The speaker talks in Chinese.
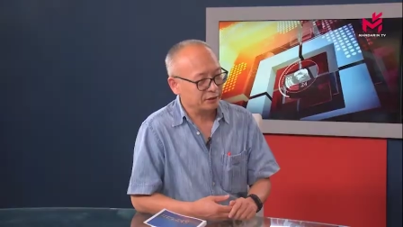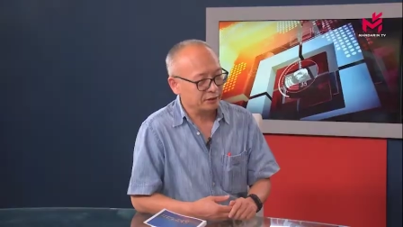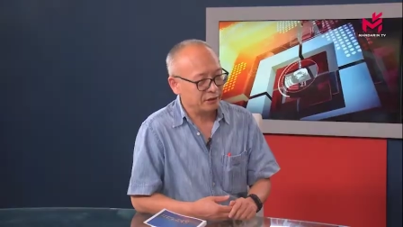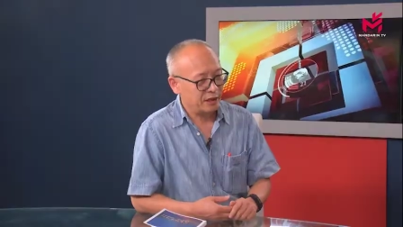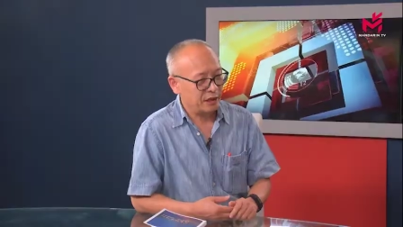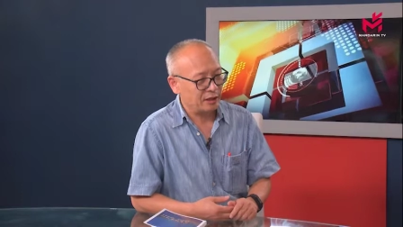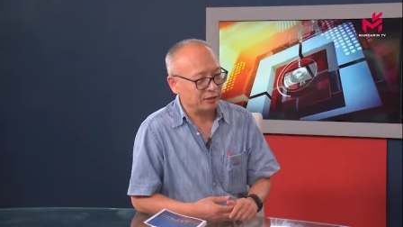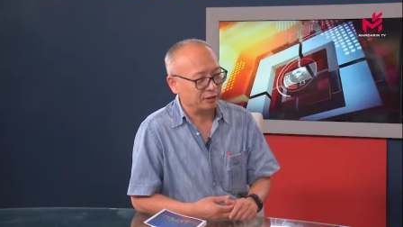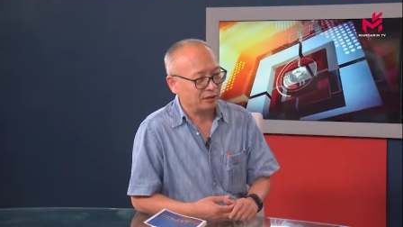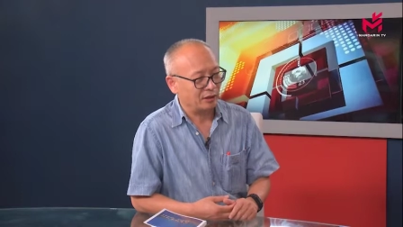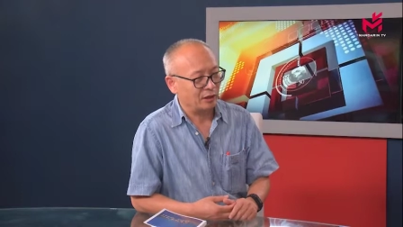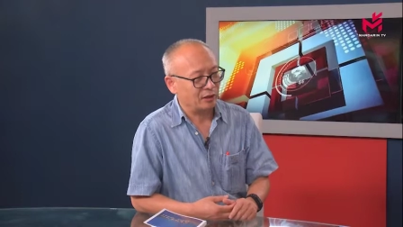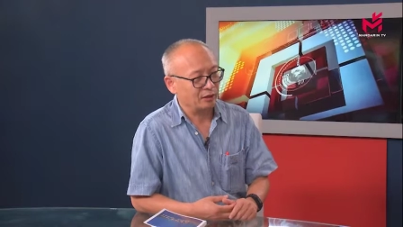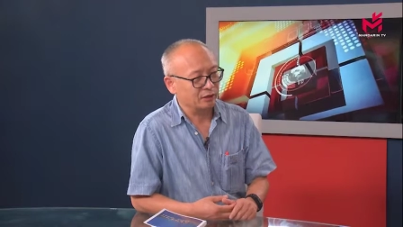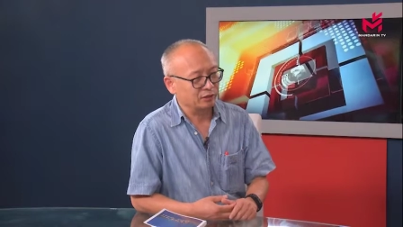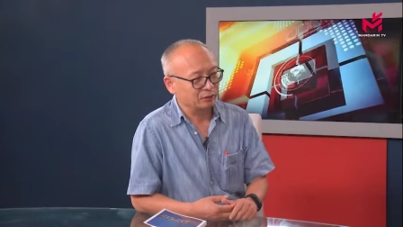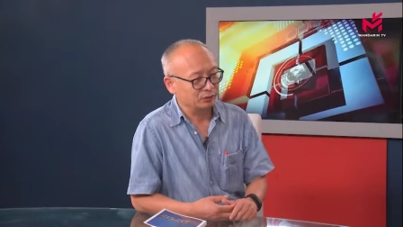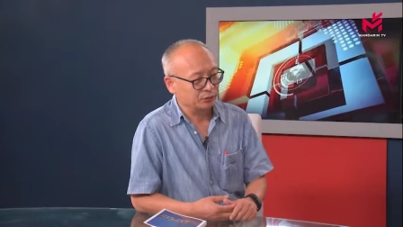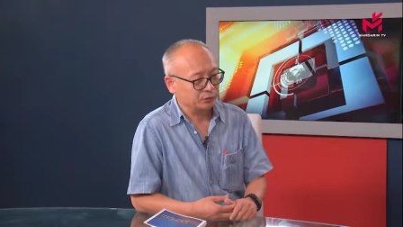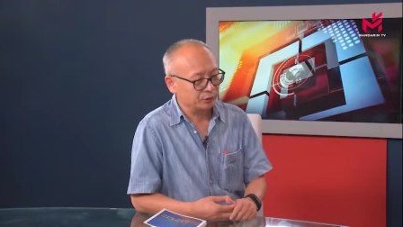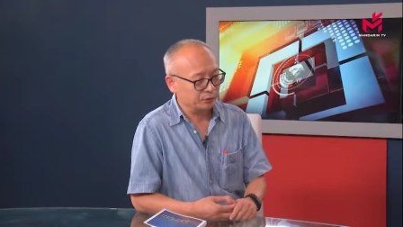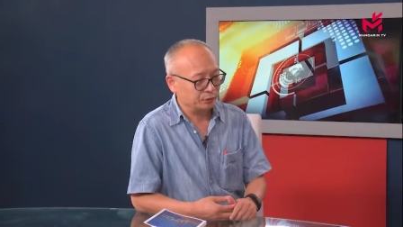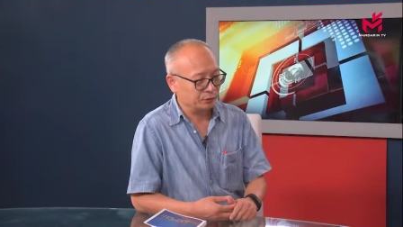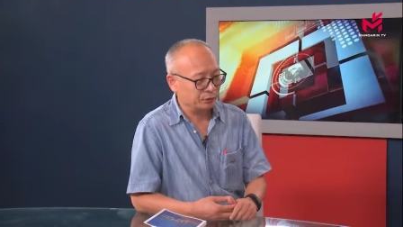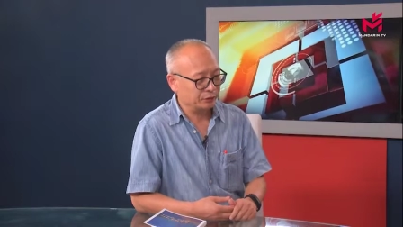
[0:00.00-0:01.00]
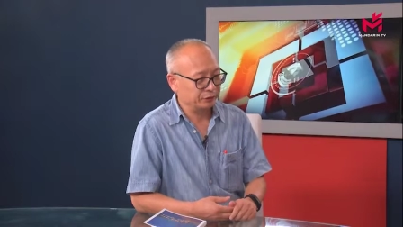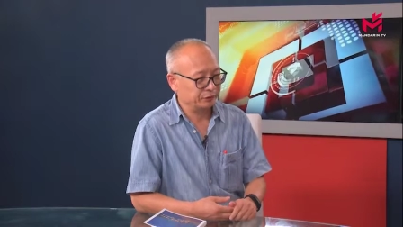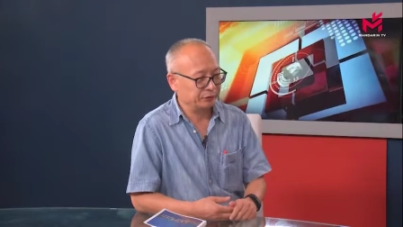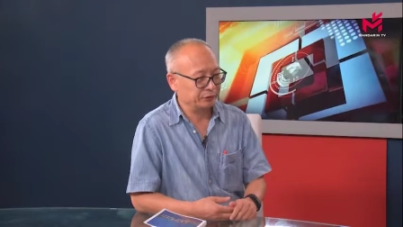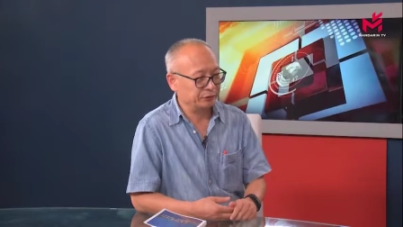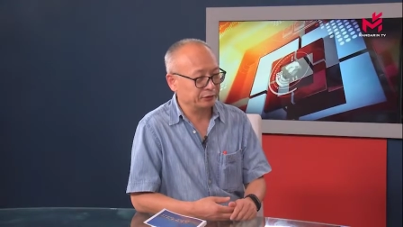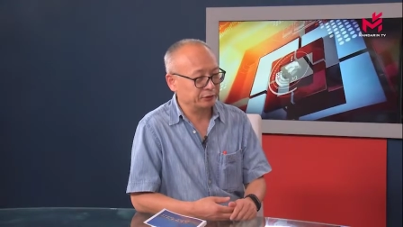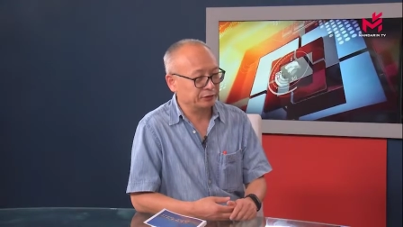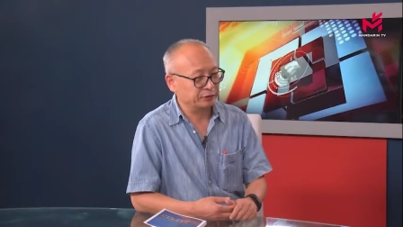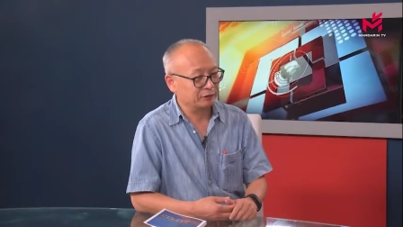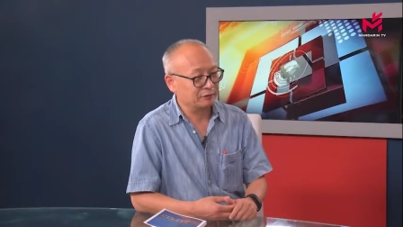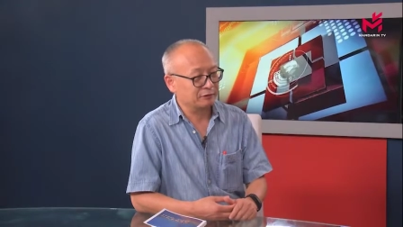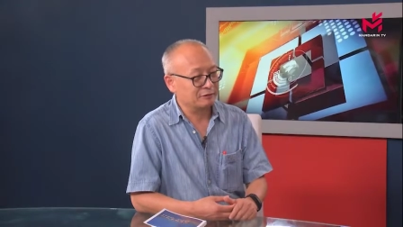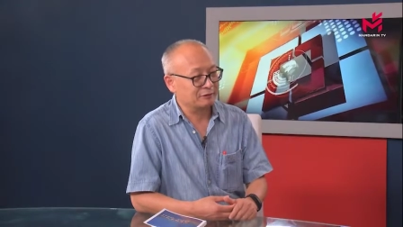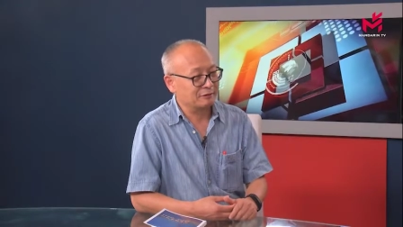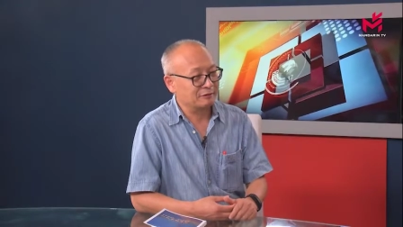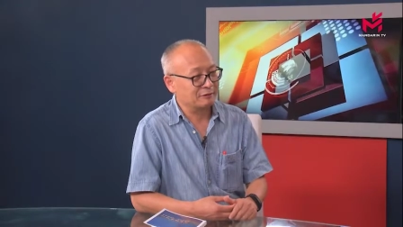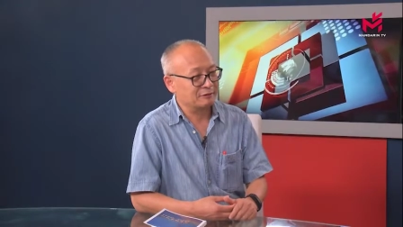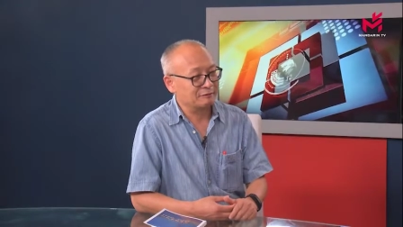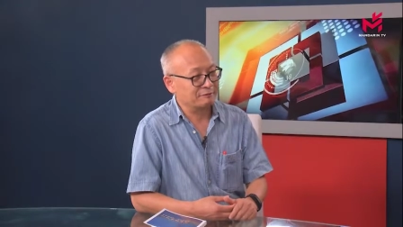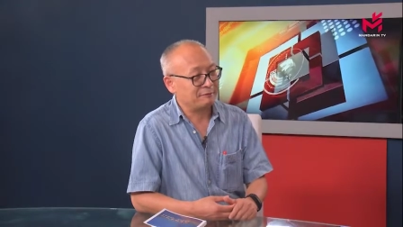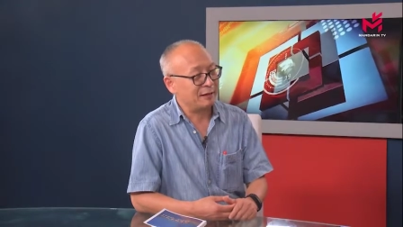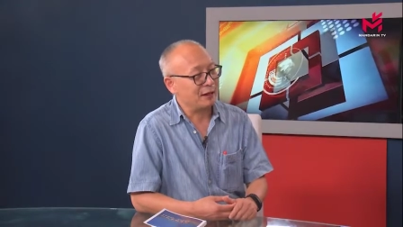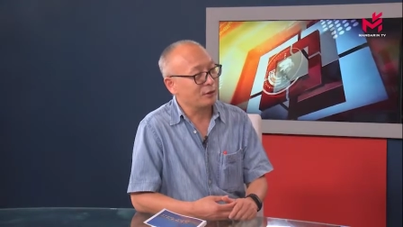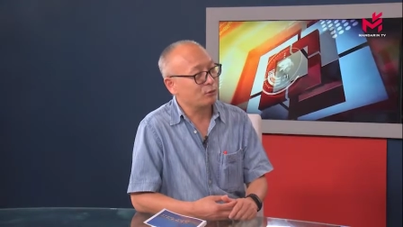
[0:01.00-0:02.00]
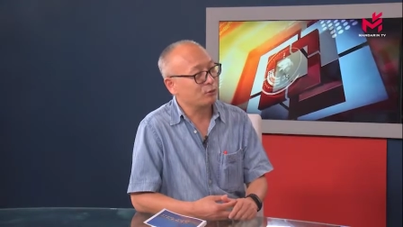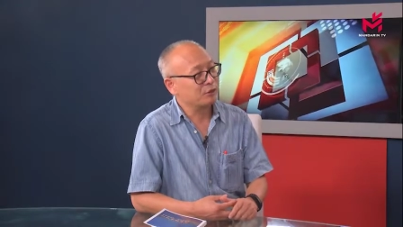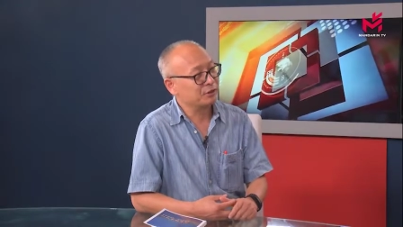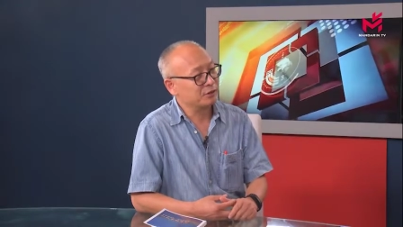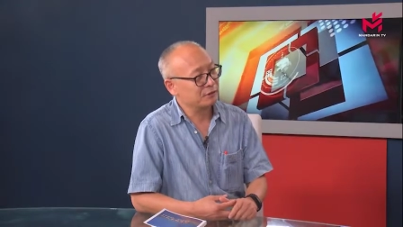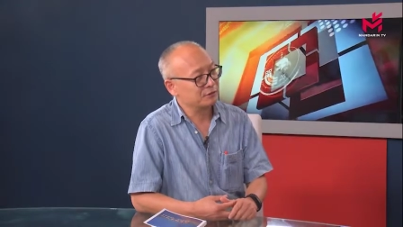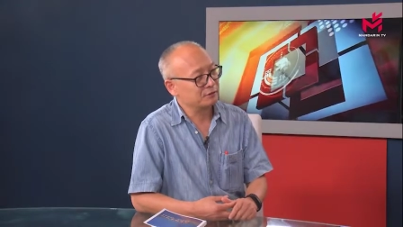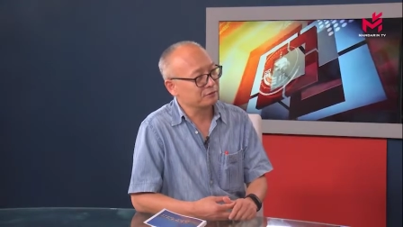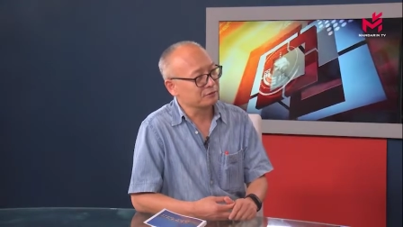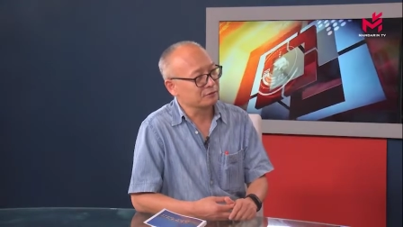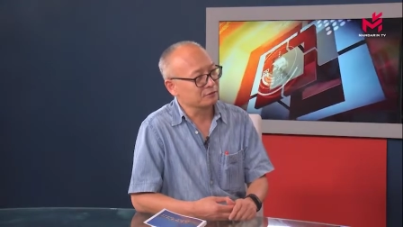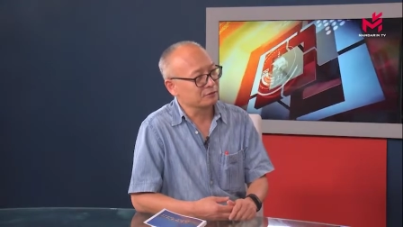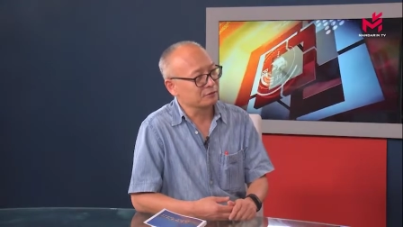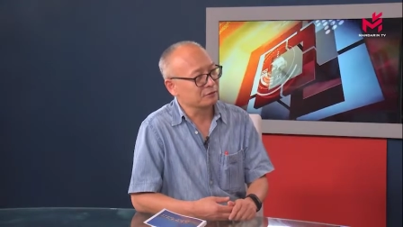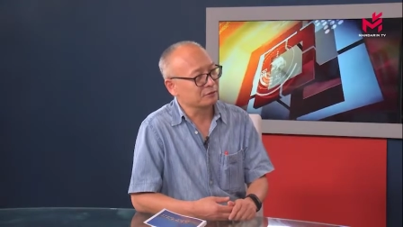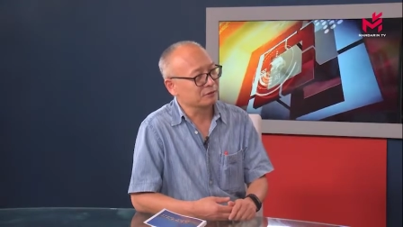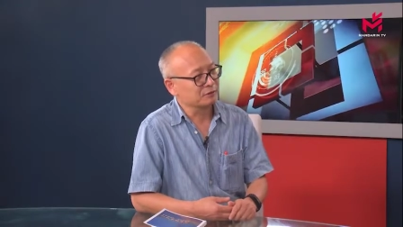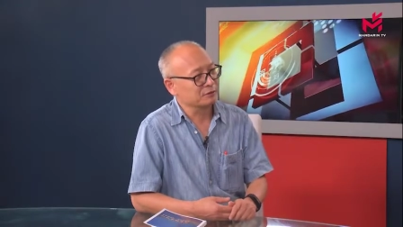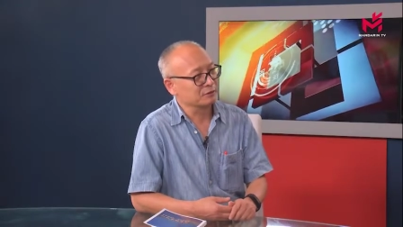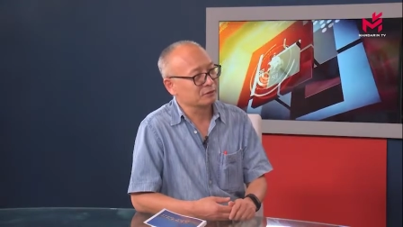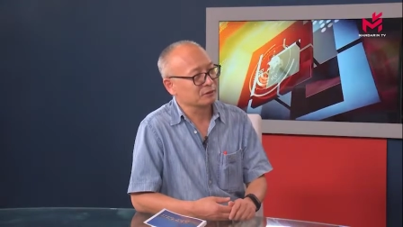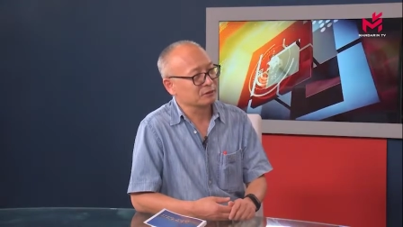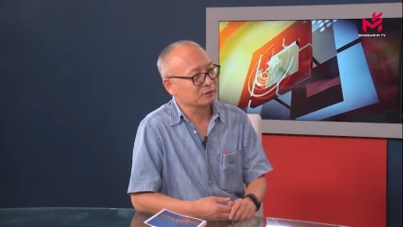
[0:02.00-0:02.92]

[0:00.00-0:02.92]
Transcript: 样的啊，就说是法国政府。